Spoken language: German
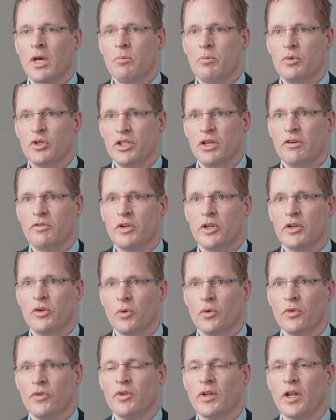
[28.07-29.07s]
beschäftigt
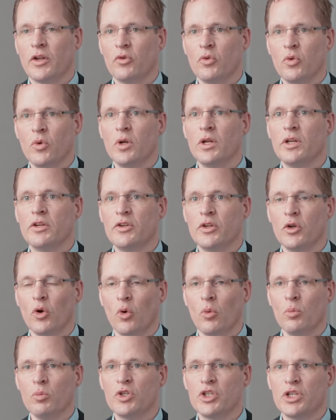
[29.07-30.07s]
uns natürlich die
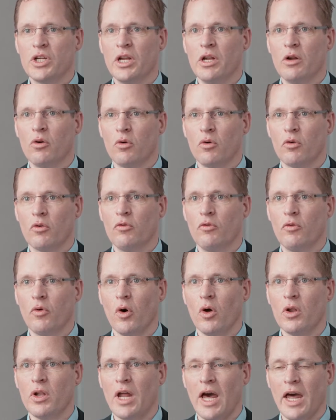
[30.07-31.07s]
Umstellung von